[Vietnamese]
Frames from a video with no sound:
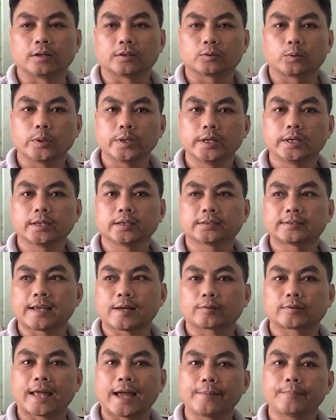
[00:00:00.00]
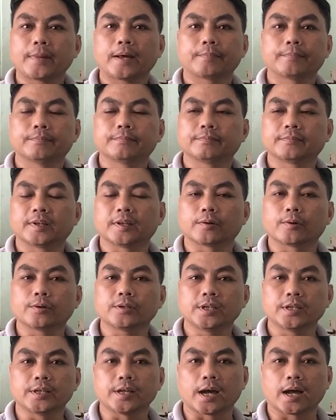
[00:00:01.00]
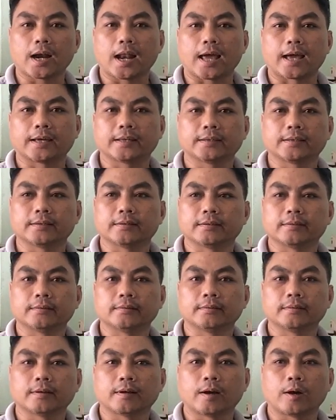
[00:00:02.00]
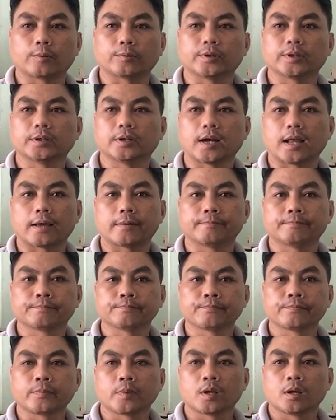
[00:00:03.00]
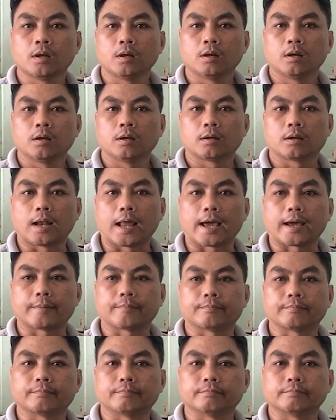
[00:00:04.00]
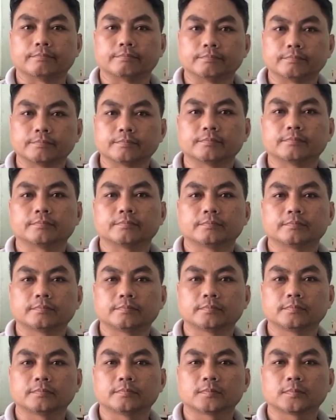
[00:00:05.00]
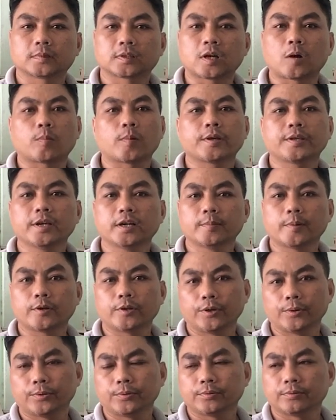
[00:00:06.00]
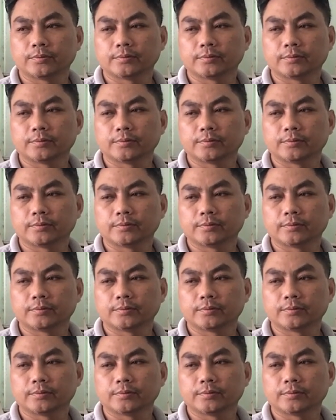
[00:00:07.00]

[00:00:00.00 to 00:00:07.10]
Tuy nhiên sau 8 năm thì có nhìn nhận lại thì hầu như là làm không có dư bao nhiêu.